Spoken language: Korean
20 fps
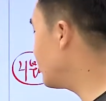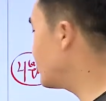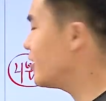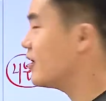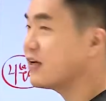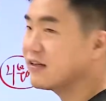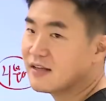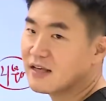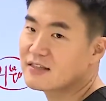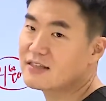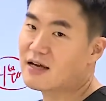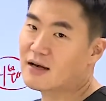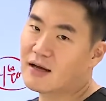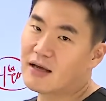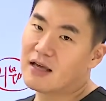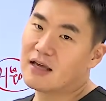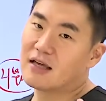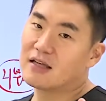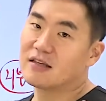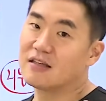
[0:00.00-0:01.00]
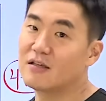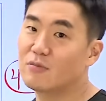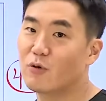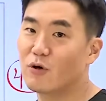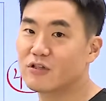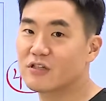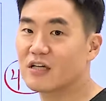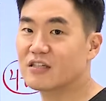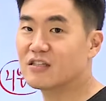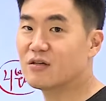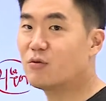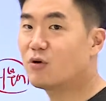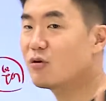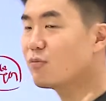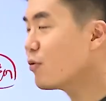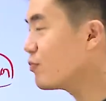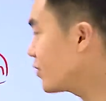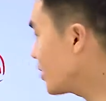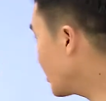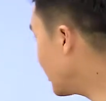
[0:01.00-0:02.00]
비례한다. 자, 니보의 책 제목이
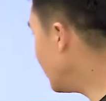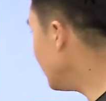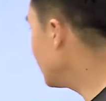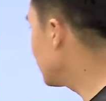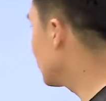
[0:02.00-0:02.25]
뭡니까?